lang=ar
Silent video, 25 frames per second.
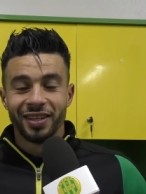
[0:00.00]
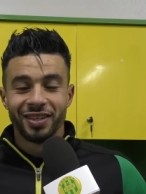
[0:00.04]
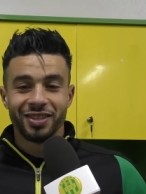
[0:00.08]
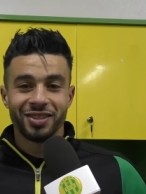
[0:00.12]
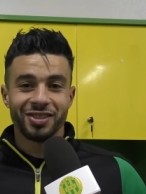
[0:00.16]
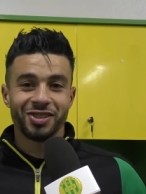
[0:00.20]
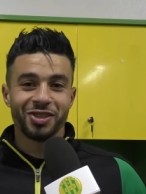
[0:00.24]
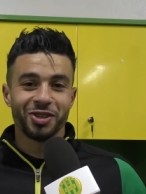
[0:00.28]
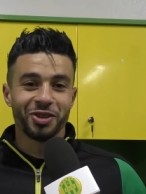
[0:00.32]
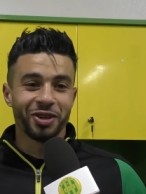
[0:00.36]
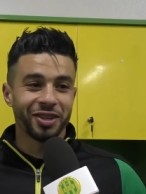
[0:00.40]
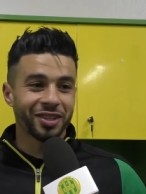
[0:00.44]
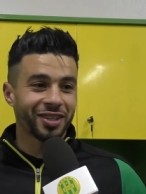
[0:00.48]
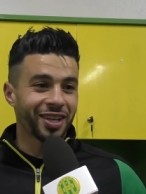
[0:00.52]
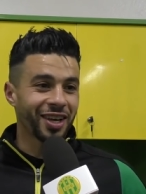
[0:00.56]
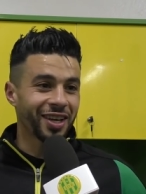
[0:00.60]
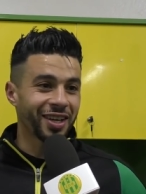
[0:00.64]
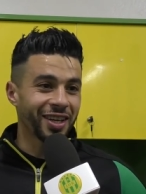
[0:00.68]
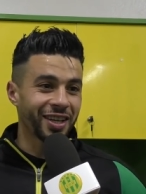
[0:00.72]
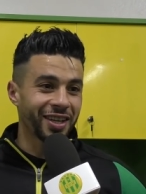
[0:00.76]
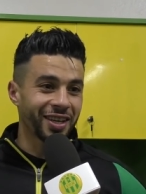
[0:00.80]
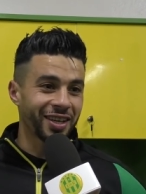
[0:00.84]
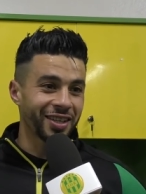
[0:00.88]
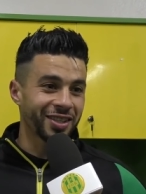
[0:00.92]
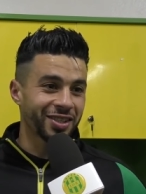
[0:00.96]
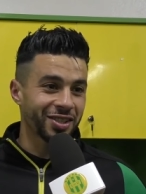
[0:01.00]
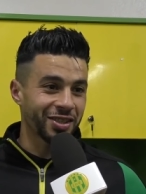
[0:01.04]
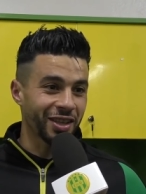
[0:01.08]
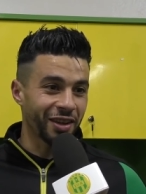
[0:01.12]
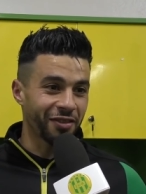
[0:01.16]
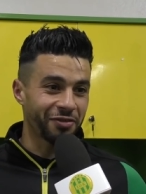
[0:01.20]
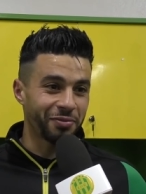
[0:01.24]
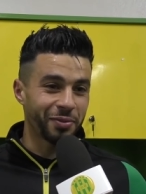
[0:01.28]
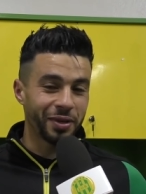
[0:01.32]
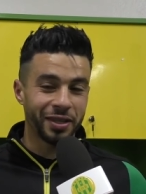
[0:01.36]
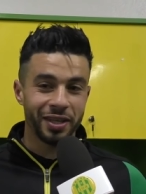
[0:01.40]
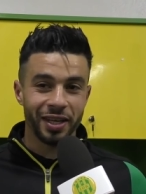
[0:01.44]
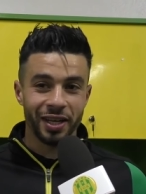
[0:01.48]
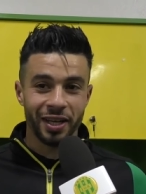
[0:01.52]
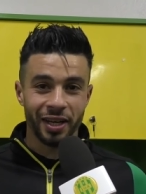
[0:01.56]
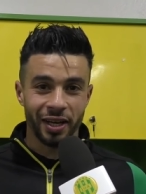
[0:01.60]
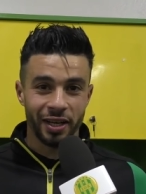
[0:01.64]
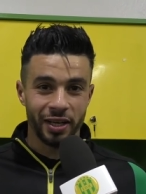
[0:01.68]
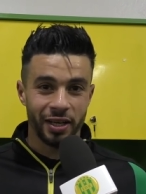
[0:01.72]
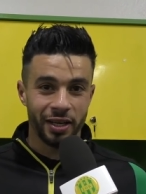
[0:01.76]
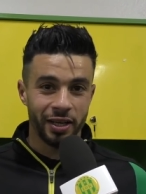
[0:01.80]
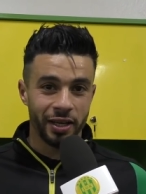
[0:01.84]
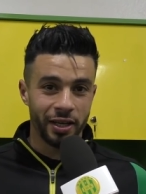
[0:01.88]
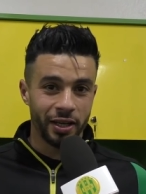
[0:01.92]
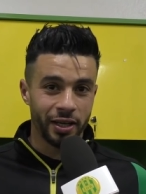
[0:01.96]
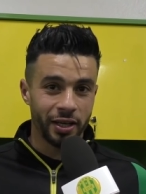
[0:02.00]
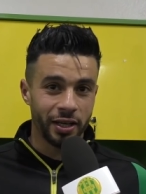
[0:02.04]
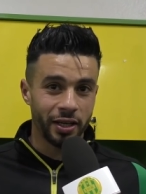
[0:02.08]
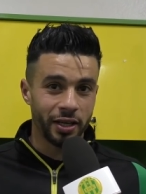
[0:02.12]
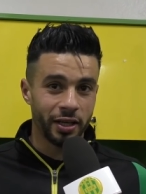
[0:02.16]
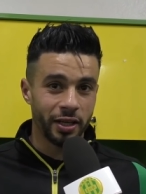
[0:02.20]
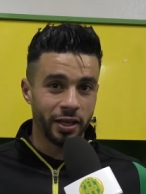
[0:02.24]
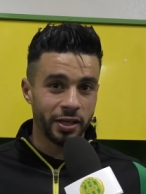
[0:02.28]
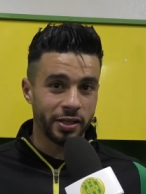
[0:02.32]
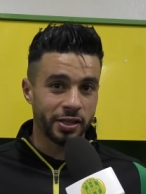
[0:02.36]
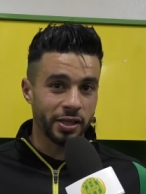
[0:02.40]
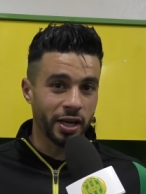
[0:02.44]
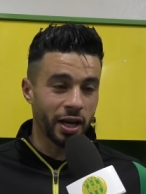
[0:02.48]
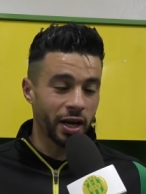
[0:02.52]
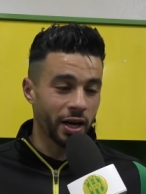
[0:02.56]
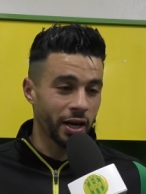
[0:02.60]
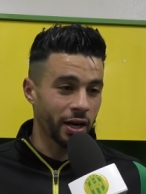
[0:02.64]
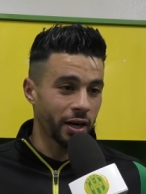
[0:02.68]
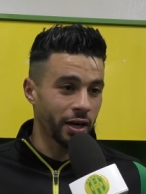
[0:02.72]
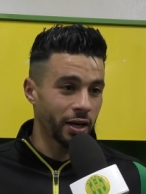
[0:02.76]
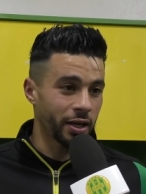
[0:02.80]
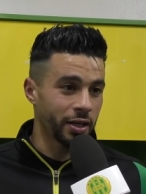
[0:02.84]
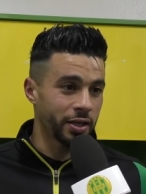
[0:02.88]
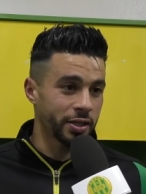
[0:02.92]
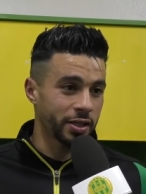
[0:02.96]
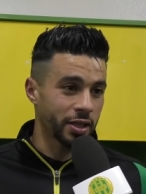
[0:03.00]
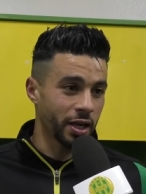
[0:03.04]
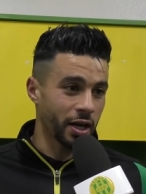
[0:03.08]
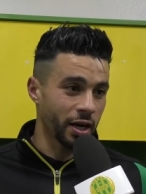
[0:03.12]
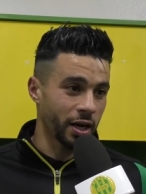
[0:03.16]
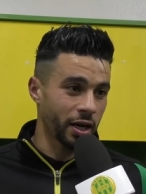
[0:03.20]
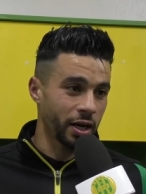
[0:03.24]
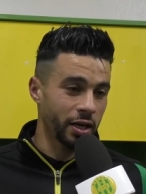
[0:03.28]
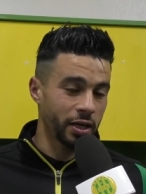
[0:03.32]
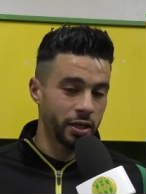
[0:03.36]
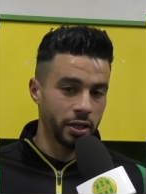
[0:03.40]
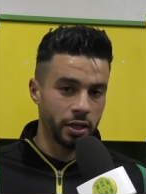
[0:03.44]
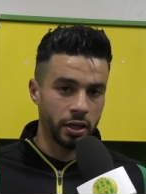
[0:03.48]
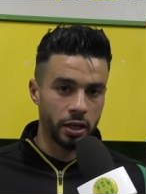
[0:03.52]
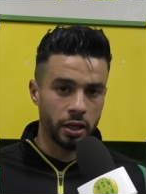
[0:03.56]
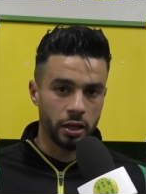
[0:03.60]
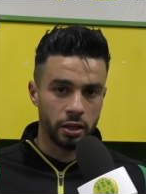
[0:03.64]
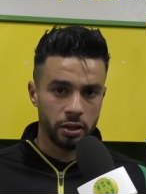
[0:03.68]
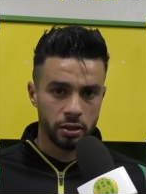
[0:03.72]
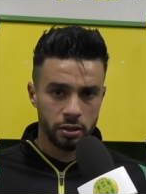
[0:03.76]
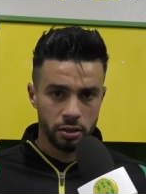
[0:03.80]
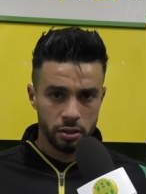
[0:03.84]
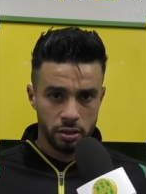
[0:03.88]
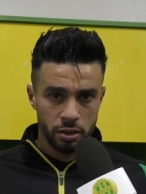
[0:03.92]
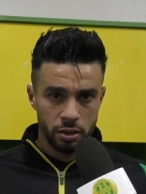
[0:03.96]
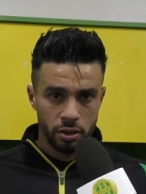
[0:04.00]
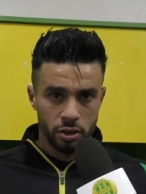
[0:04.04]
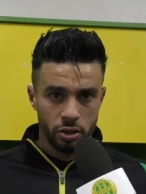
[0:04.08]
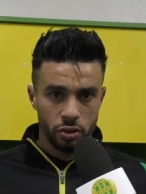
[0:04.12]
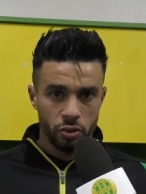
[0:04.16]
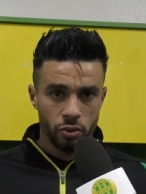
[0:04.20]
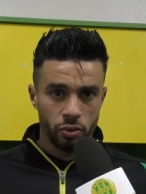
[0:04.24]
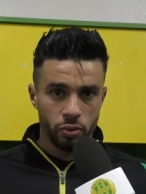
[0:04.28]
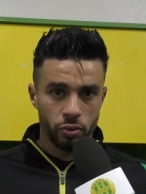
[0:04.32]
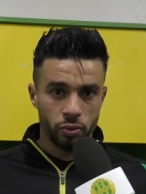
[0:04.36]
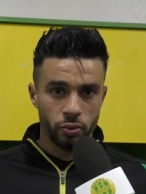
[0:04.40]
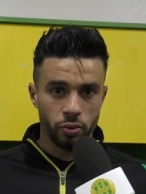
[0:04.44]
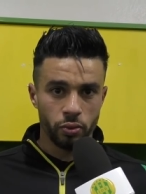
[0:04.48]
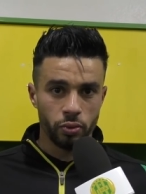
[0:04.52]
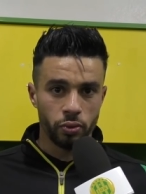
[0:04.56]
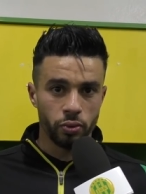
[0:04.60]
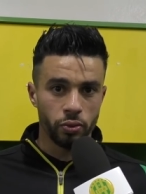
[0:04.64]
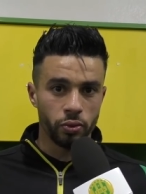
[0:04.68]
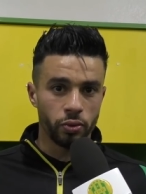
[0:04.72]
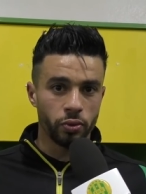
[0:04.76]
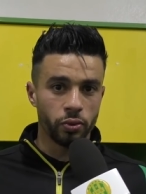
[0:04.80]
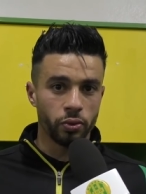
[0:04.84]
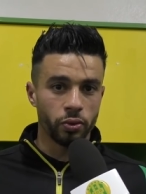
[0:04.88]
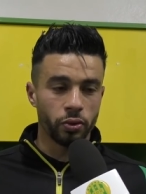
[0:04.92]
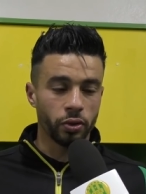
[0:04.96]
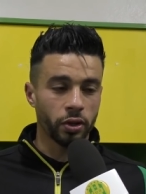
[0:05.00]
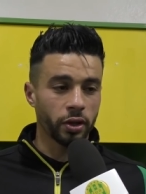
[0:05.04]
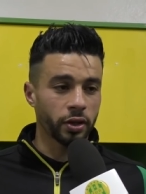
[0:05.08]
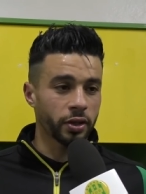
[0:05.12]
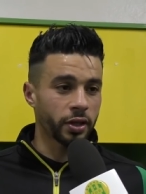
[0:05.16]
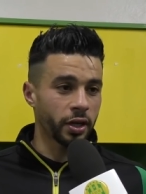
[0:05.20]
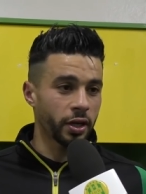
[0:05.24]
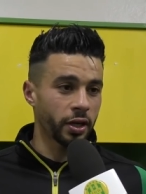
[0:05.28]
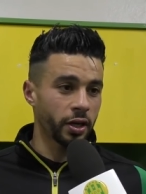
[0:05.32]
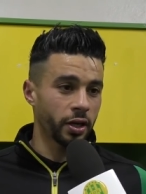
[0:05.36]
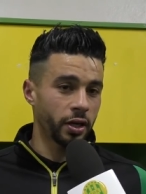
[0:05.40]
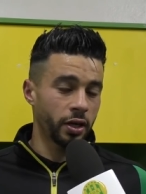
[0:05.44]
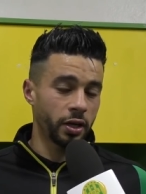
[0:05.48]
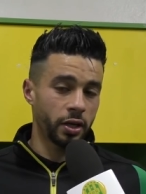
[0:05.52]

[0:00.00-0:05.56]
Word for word: نشكر تانيك الستاف ميديكال اللي اللي سهر اللي سهر عليا وقدر